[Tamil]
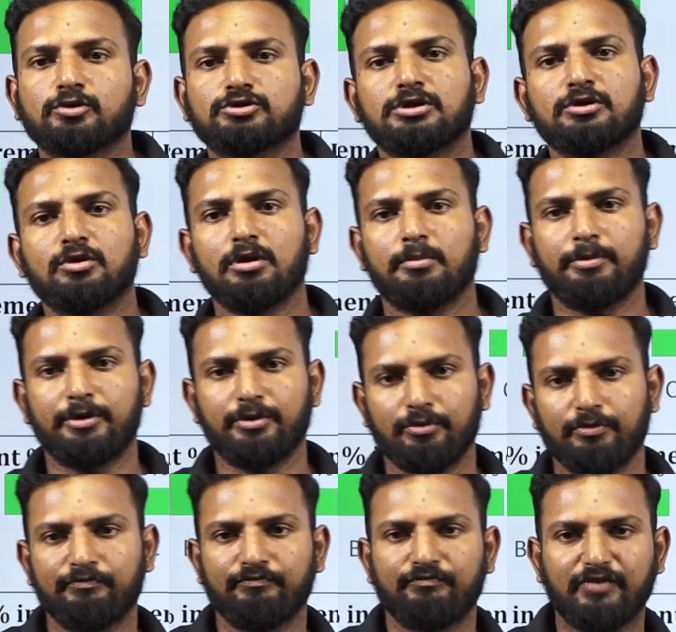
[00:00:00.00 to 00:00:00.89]
கொஸ்டின்குள்ளே
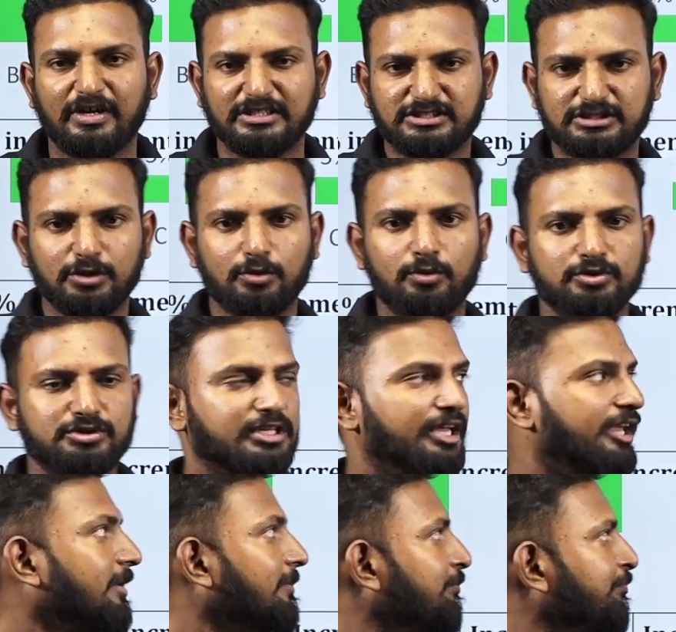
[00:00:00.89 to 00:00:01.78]
போயிடுவோம் ஃபஸ்ட்டு
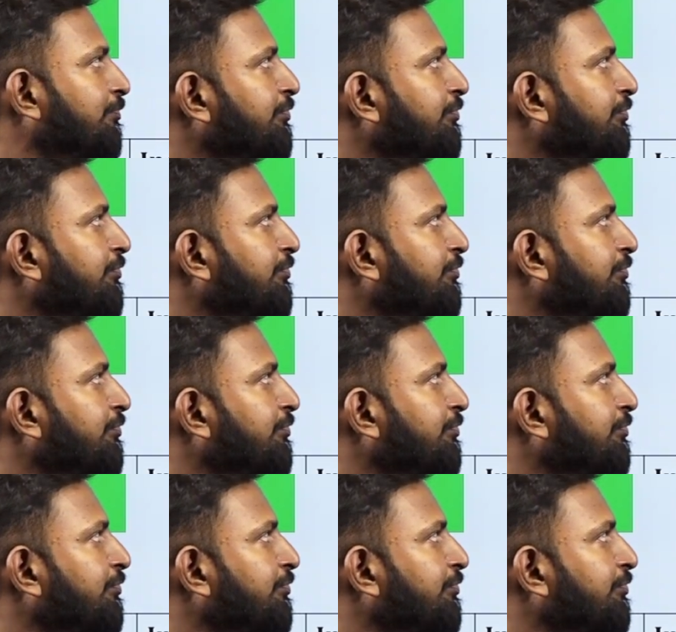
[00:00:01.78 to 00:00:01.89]
கொஸ்டின்